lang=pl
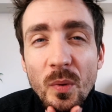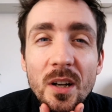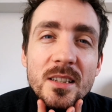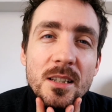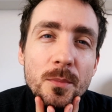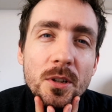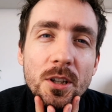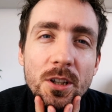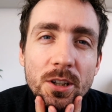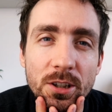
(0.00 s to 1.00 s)
polecam.
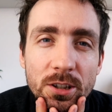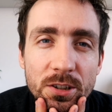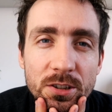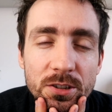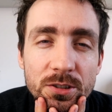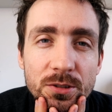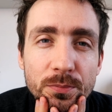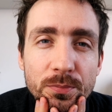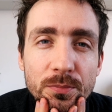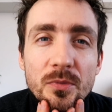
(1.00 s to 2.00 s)
E,
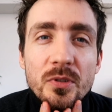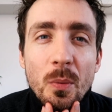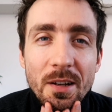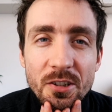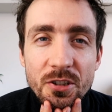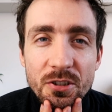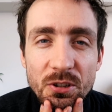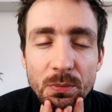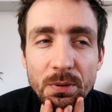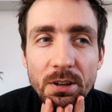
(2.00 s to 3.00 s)
zobaczcie
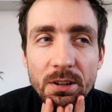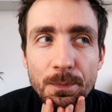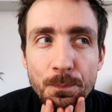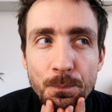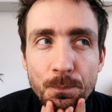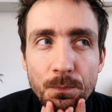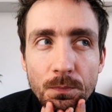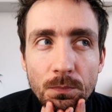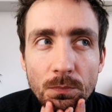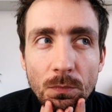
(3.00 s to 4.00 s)
sobie,
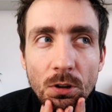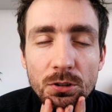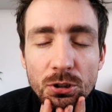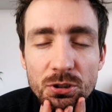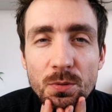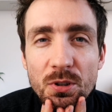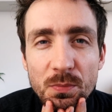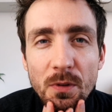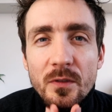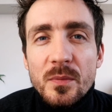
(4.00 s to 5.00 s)
mm, to są
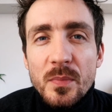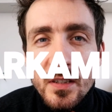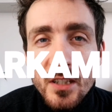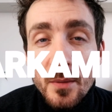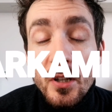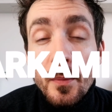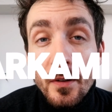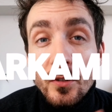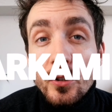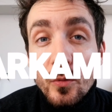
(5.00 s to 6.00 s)
rozmowy z pisarzami
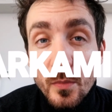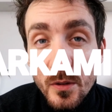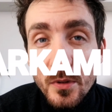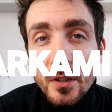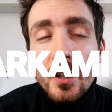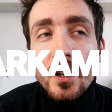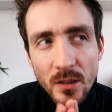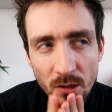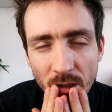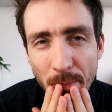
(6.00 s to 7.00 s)
naprawdę dobrymi
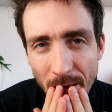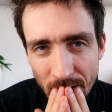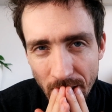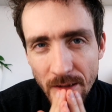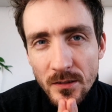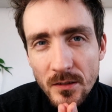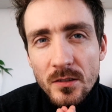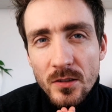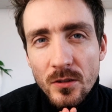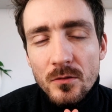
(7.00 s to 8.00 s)
i to naprawdę
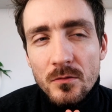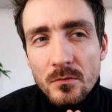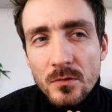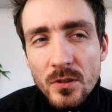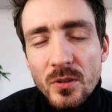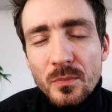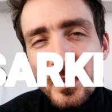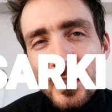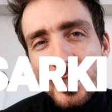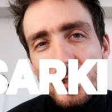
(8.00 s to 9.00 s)
są, to są
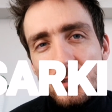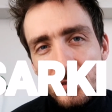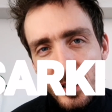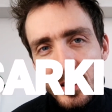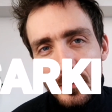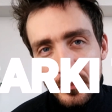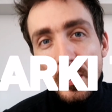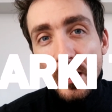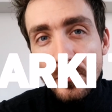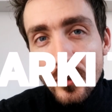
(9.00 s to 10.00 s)
pisarze tacy
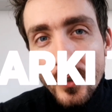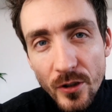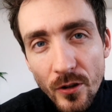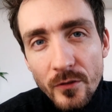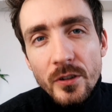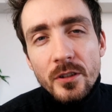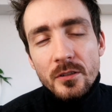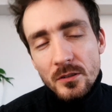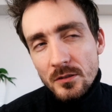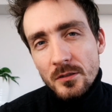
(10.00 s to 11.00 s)

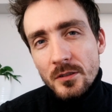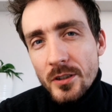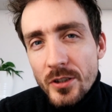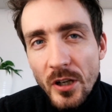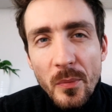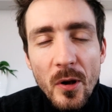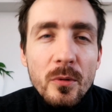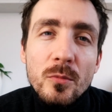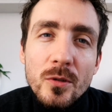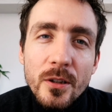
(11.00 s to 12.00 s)
pierwszoligowi, jeżeli
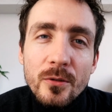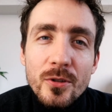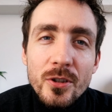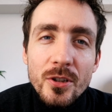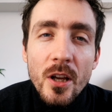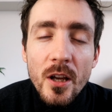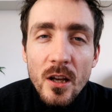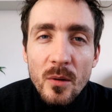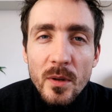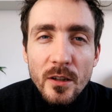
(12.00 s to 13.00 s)
miałbym tutaj użyć
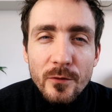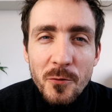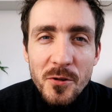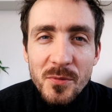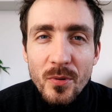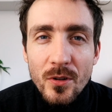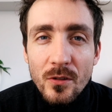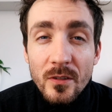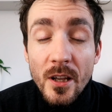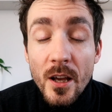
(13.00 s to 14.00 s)
metafory
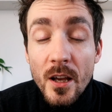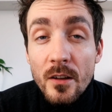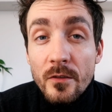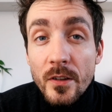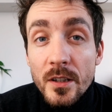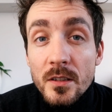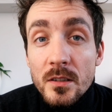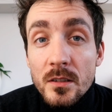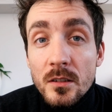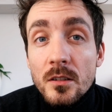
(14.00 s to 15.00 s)
sportowej,
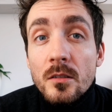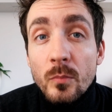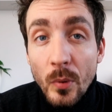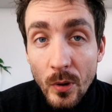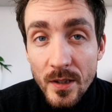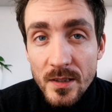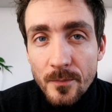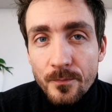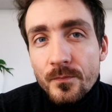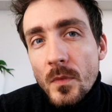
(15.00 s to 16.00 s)
więc
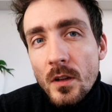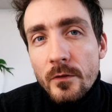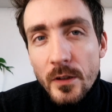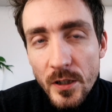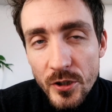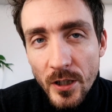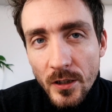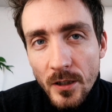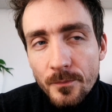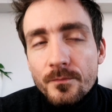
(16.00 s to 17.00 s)
polecam.
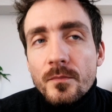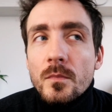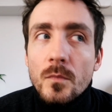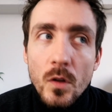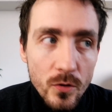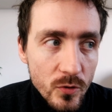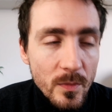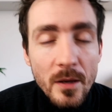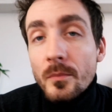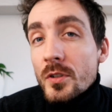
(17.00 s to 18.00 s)
Wyliczanka.
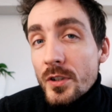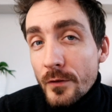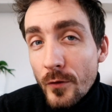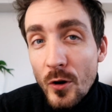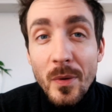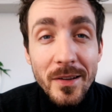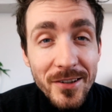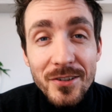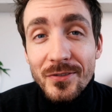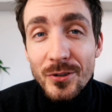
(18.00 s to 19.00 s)
Rozumiem, że forma
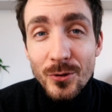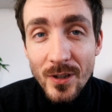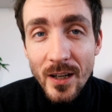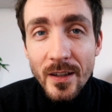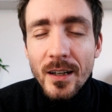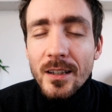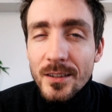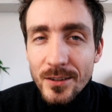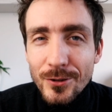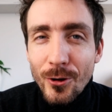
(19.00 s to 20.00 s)
nie jest wyszukana,
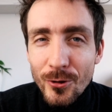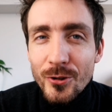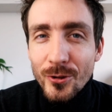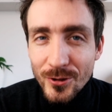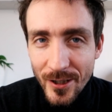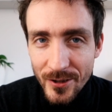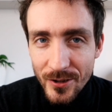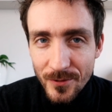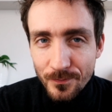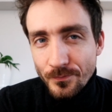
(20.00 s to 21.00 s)
ale chodzi o
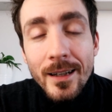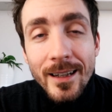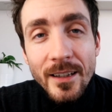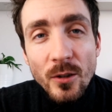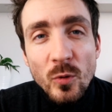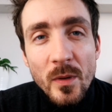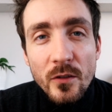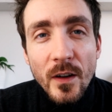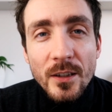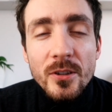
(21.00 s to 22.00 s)
treść. Kanał
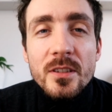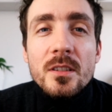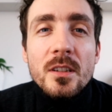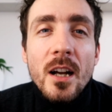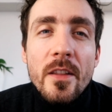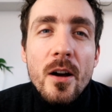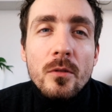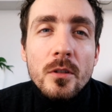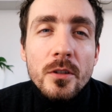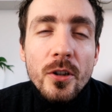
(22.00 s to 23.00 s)
numer dwa to jest
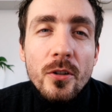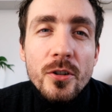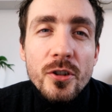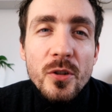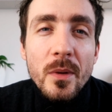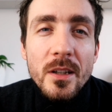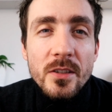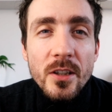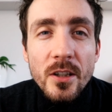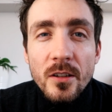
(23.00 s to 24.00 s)
kanał Joli
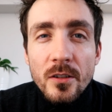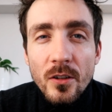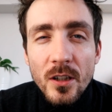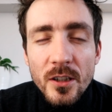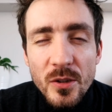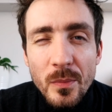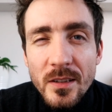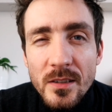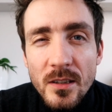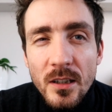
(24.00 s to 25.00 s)
Szymańskiej. Jola
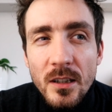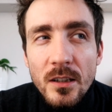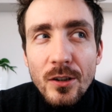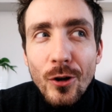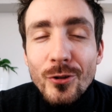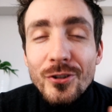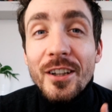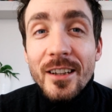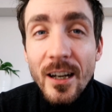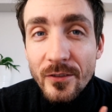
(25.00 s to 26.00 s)
Szymańska od
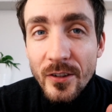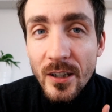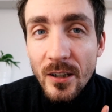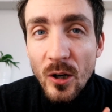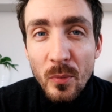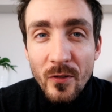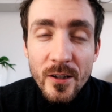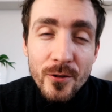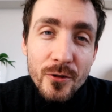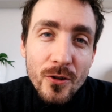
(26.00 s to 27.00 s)
niedawna
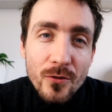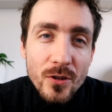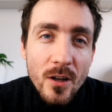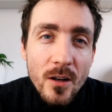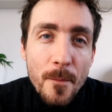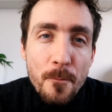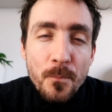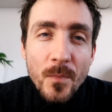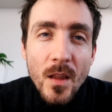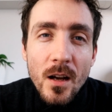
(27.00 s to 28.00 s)
opowiada o książkach,
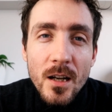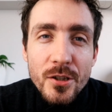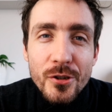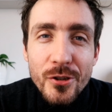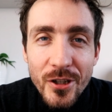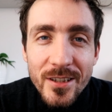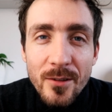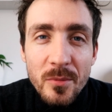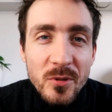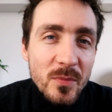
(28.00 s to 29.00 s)
mm, a że dzisiaj
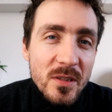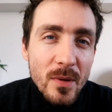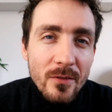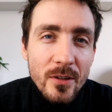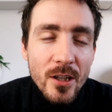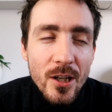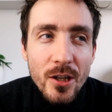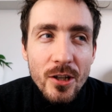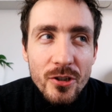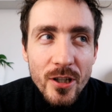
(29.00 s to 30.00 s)
zdałem sobie sprawę,
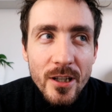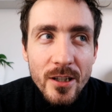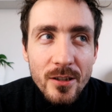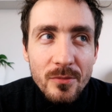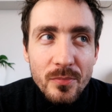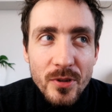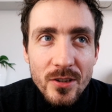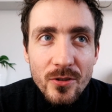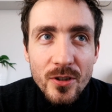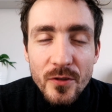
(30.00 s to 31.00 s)
że
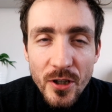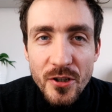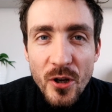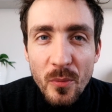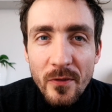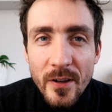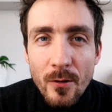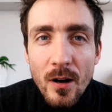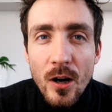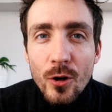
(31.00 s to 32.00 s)
przez to, że wcześniej
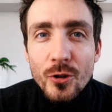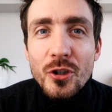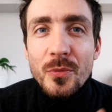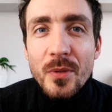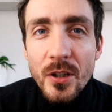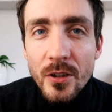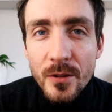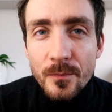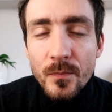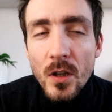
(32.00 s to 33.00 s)
opowiadała o czym
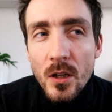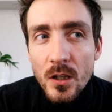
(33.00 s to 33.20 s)
innym,